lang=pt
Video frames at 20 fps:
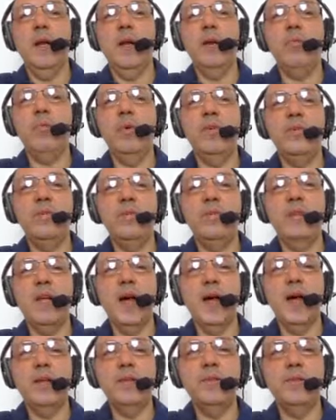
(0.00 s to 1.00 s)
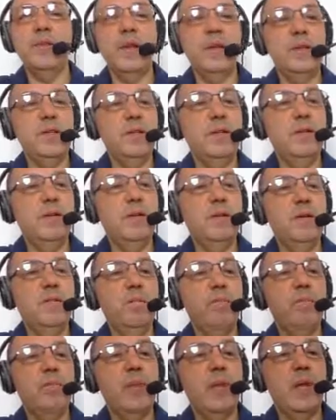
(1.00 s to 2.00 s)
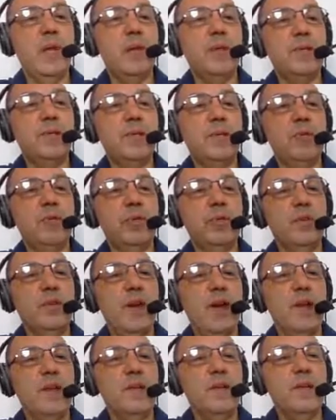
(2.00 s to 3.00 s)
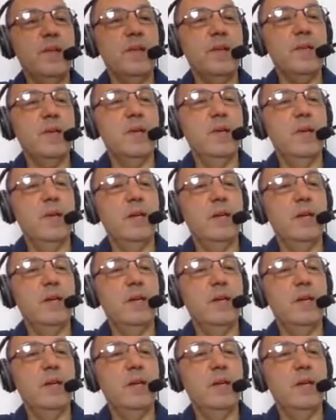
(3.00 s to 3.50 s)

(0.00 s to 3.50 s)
a quantidade aí de redes encontradas.